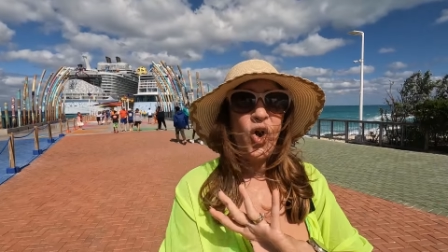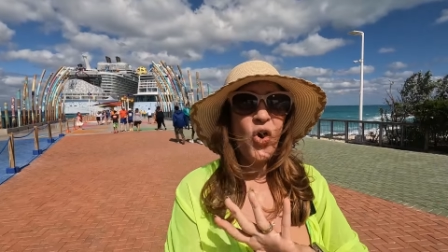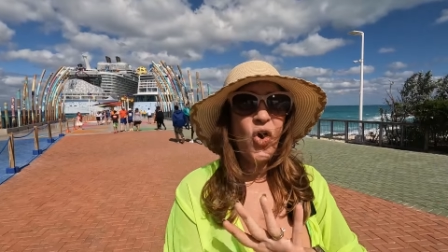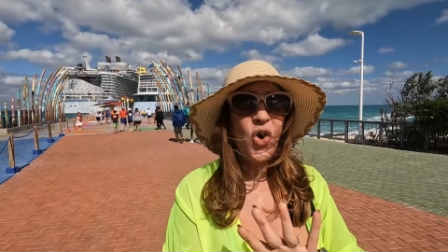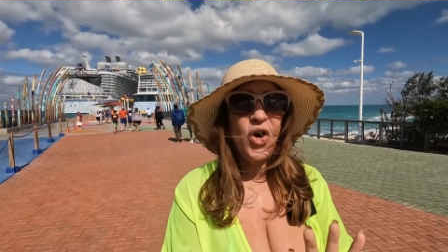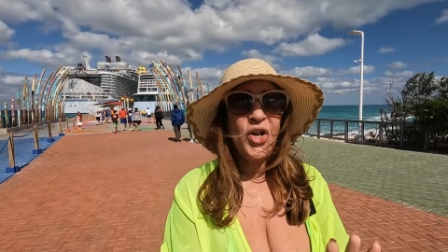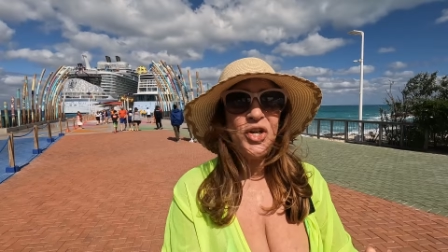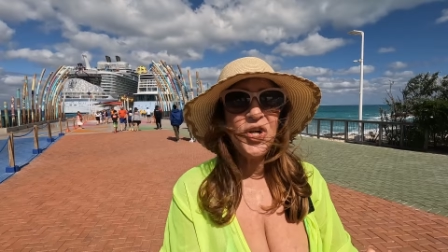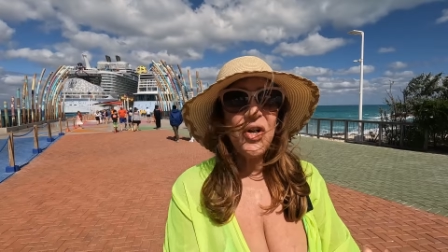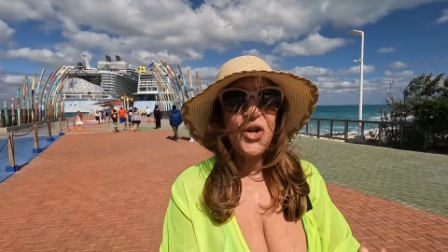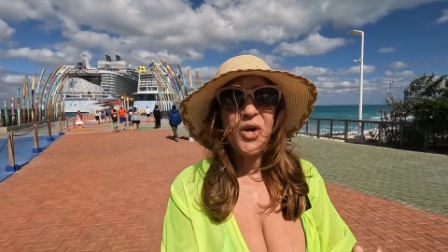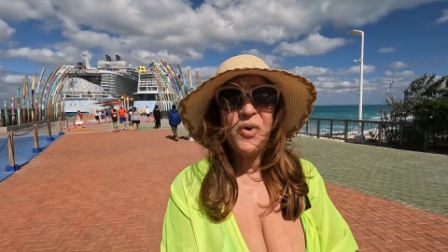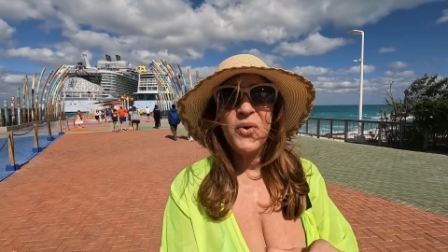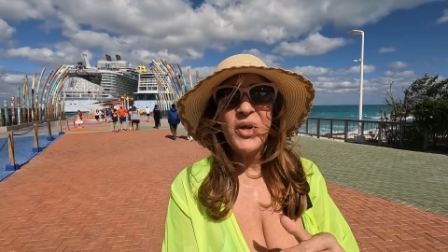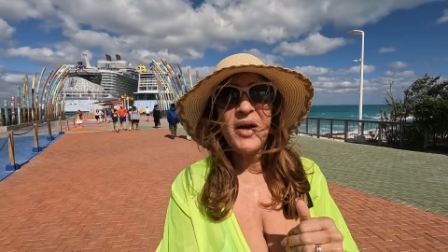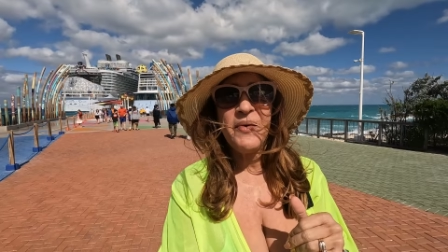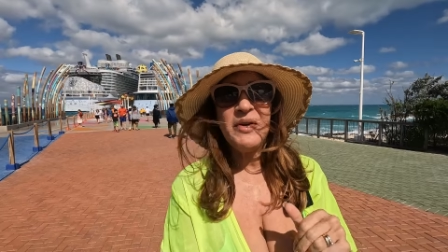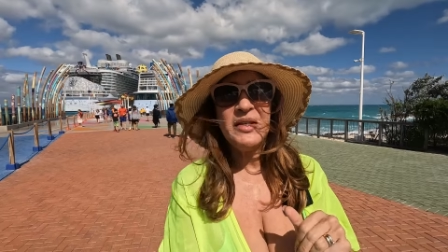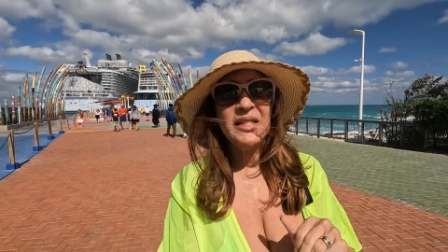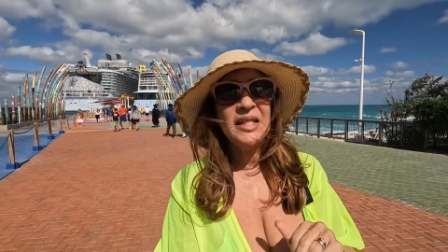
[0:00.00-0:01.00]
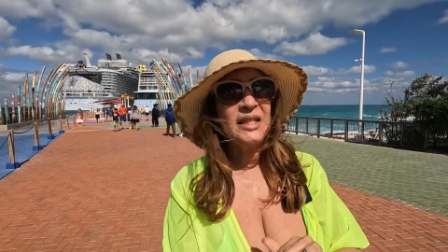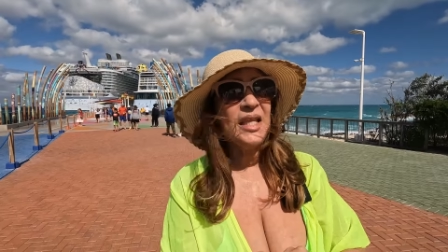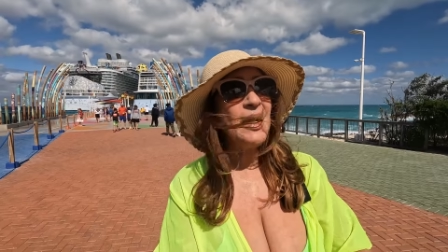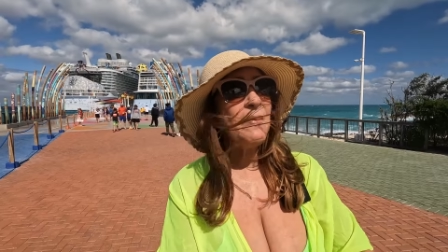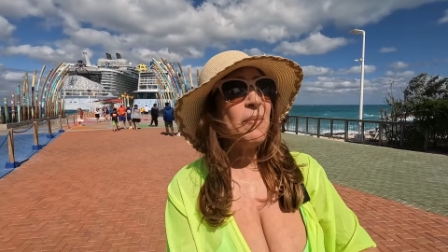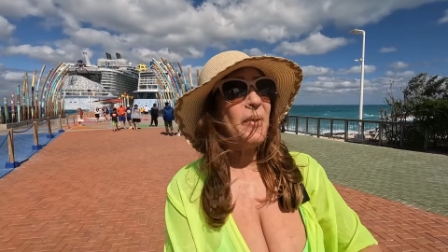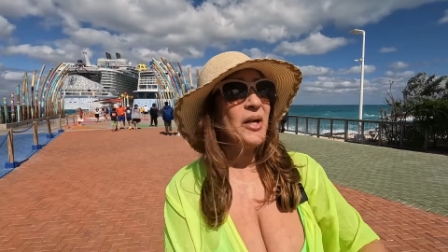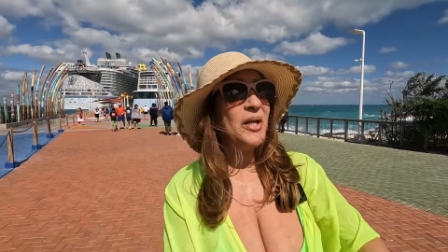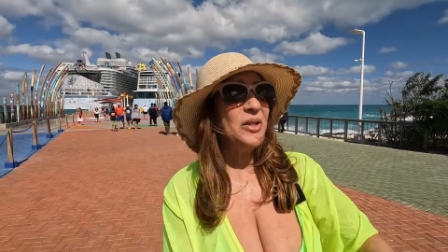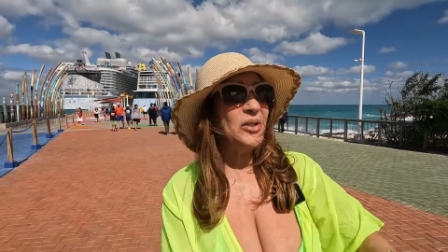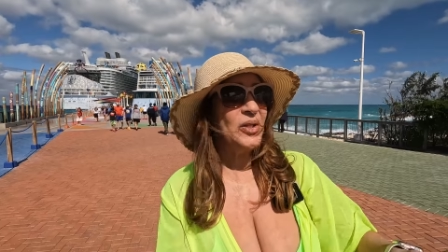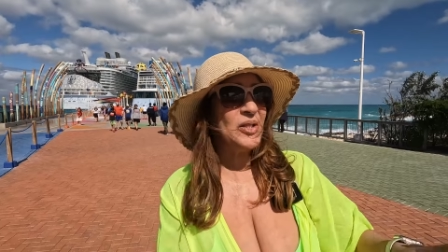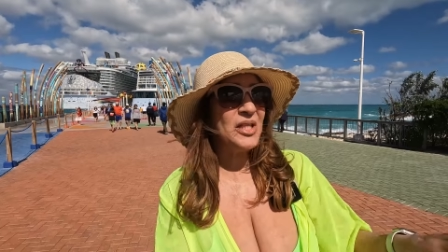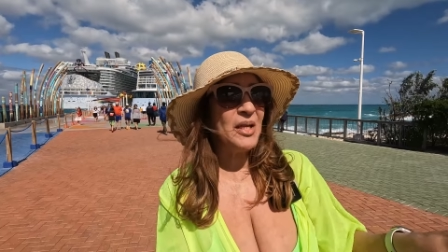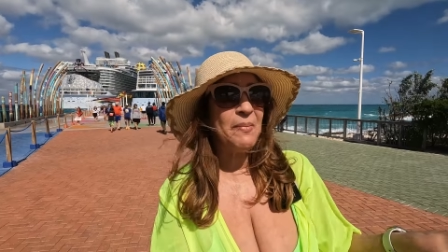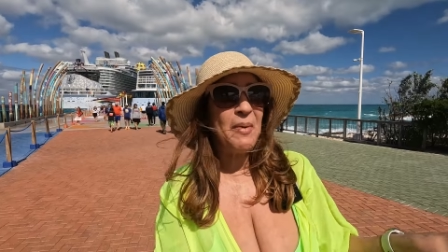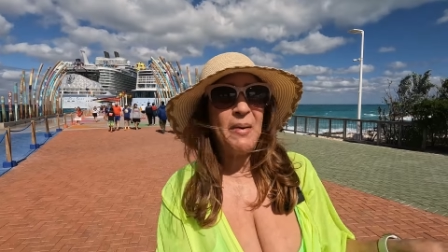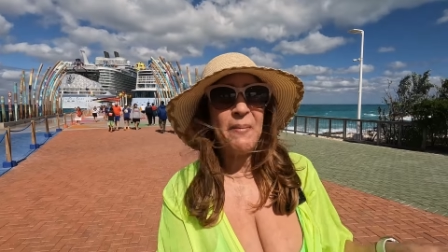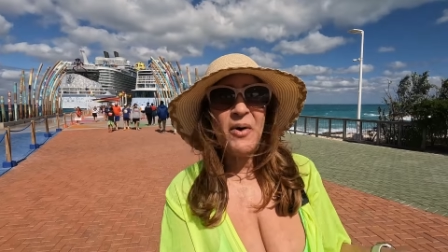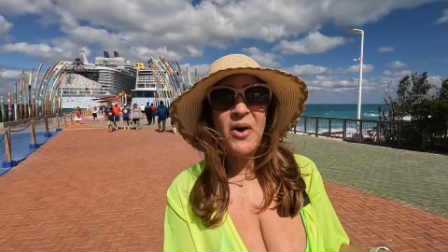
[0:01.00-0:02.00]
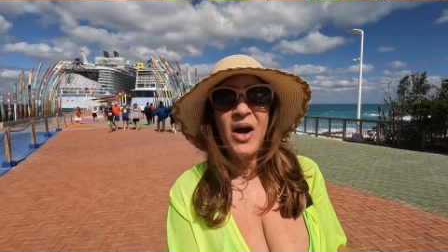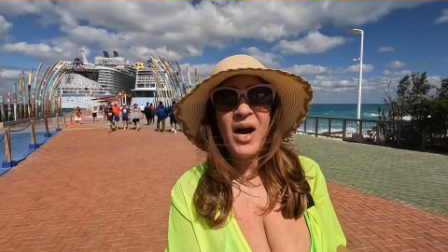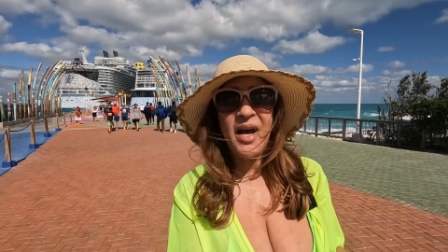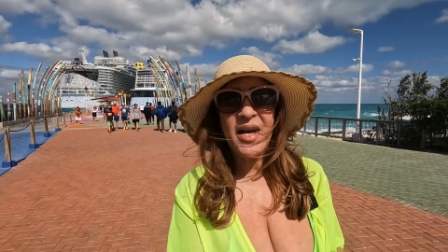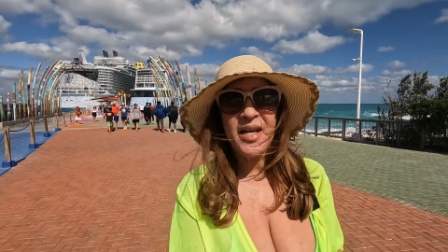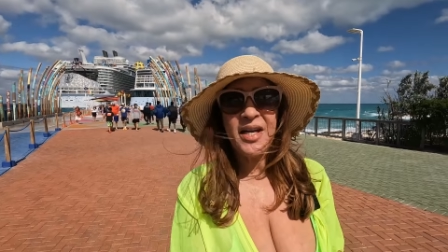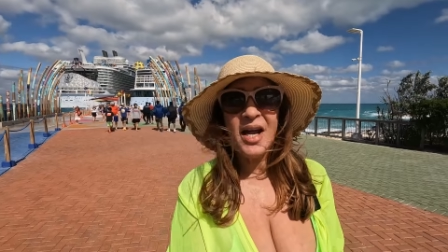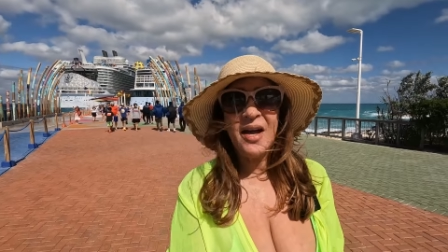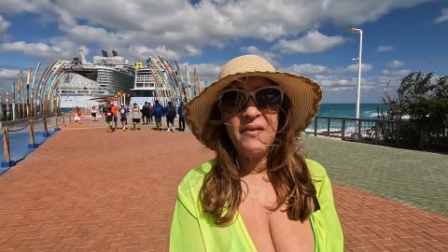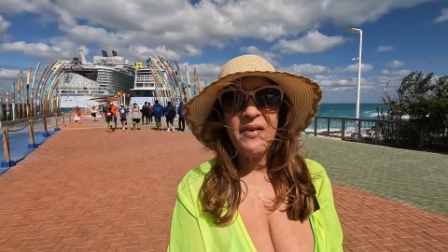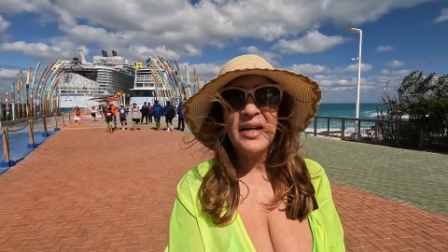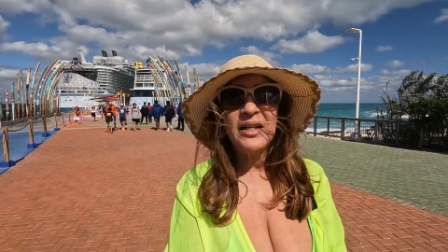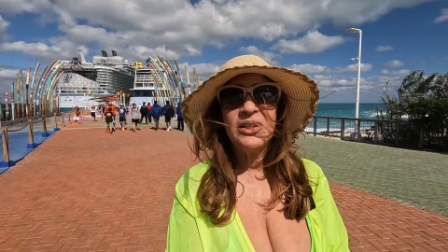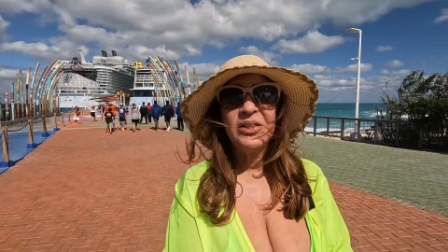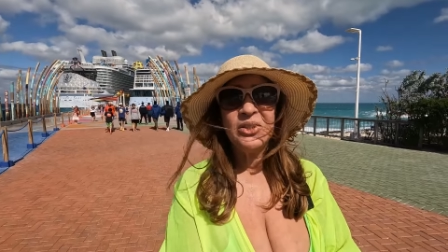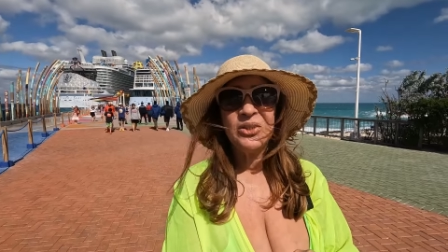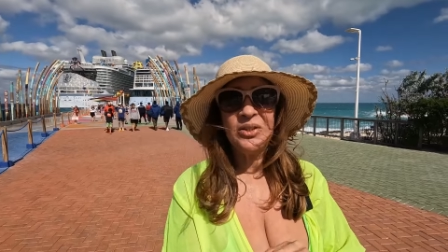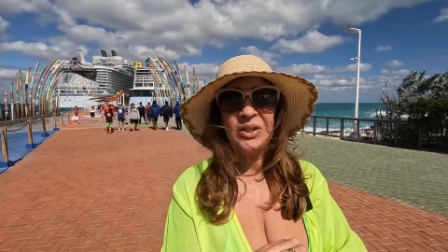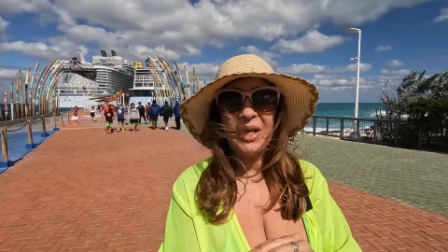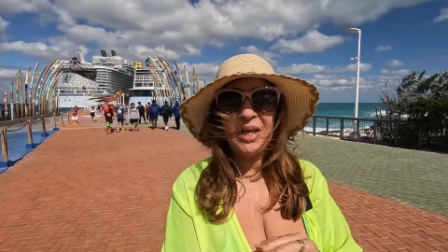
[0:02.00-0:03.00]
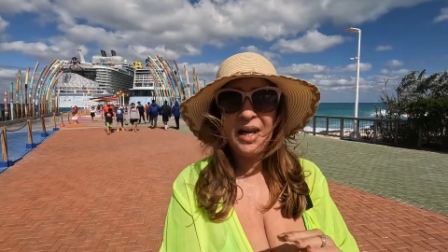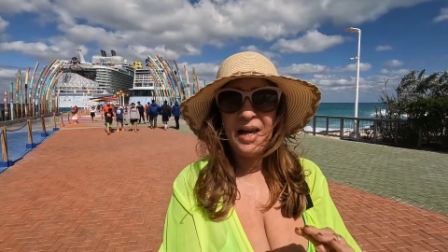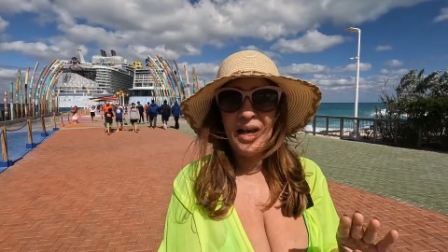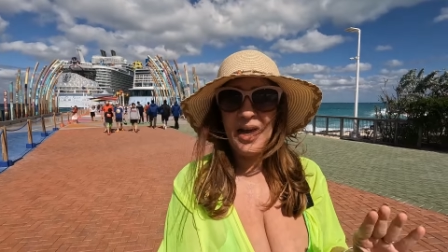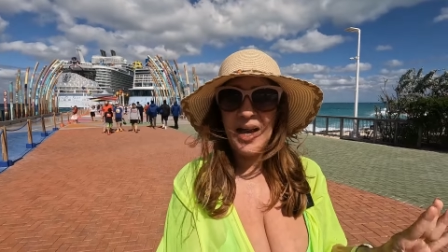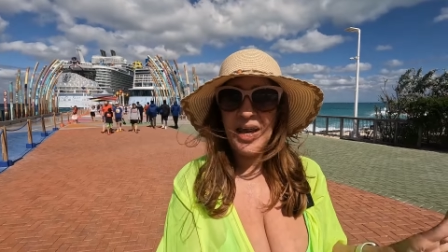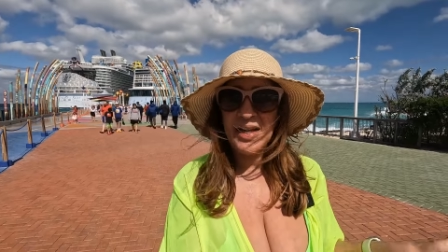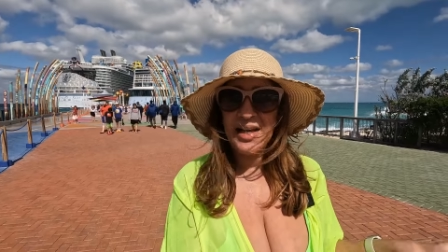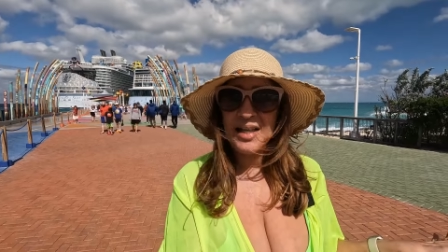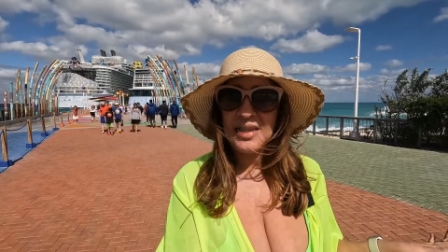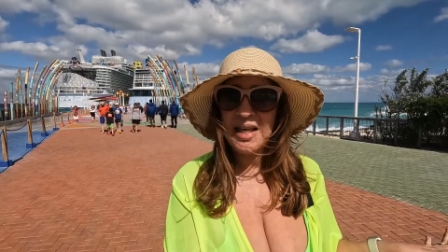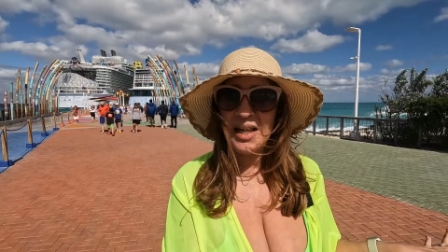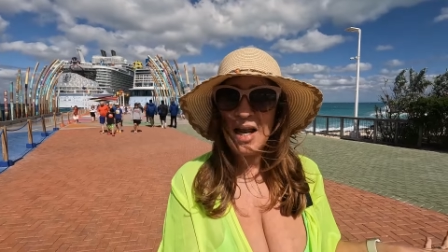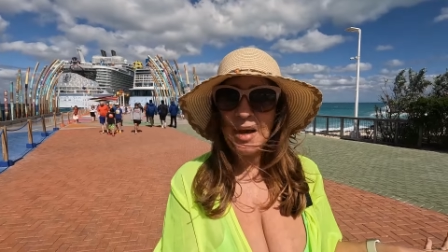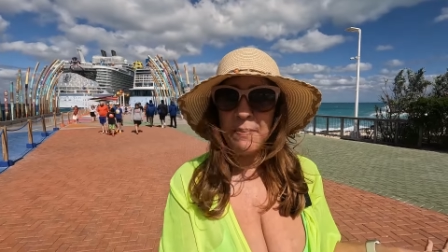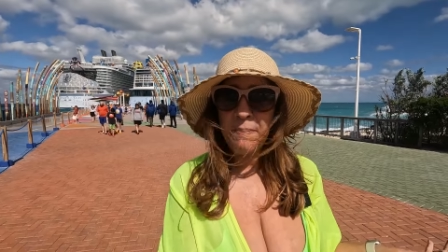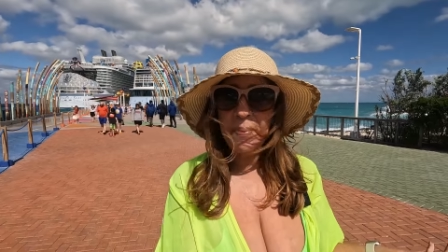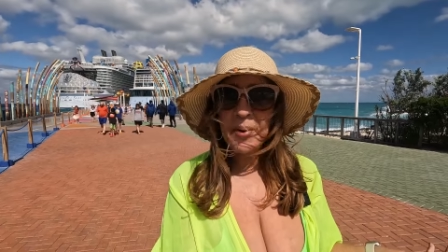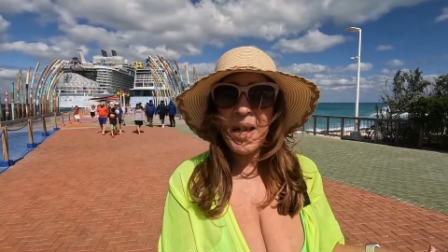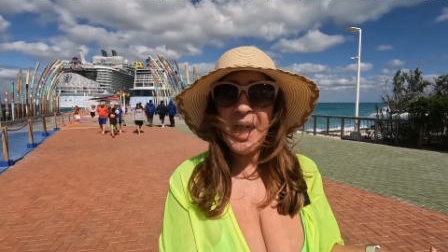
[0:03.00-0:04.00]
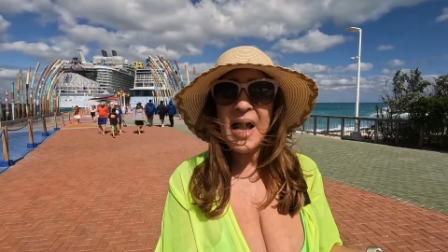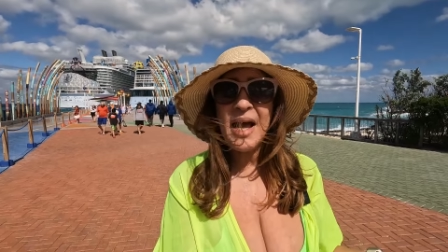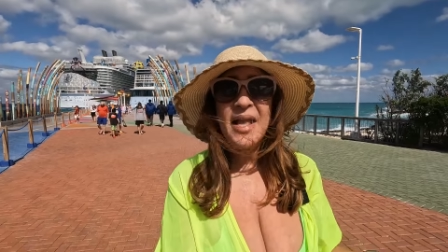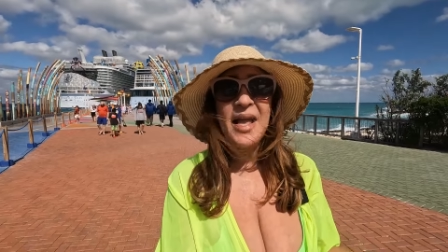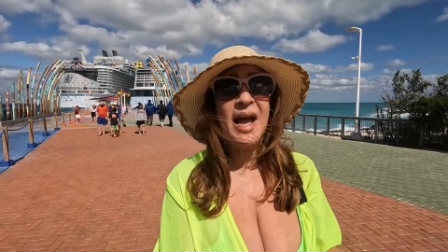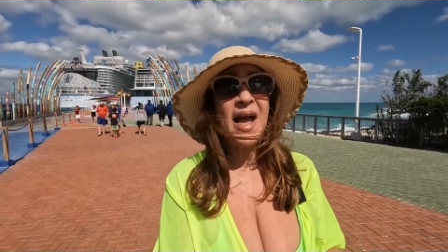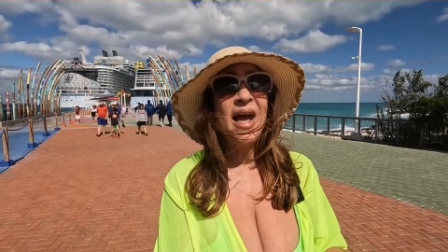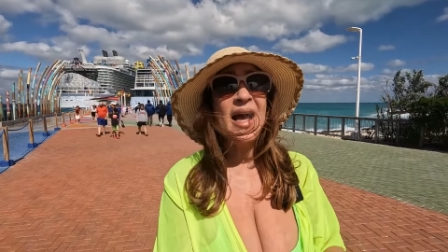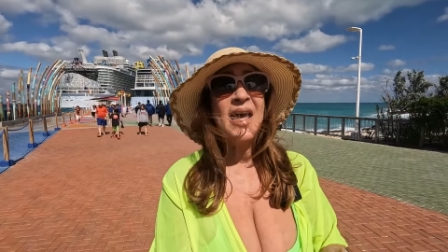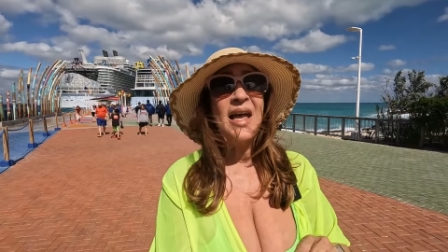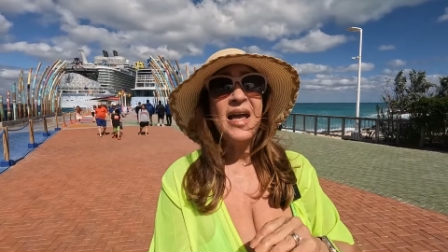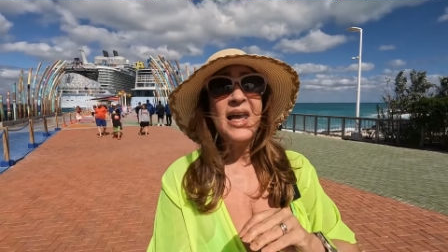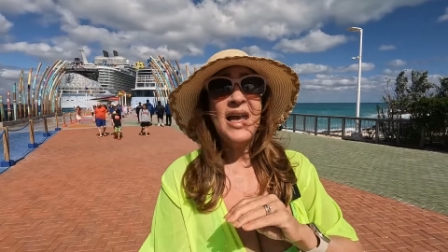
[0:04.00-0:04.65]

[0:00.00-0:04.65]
hoy no lo voy a visitar, pero entonces vamos a ir a ver las áreas de las playas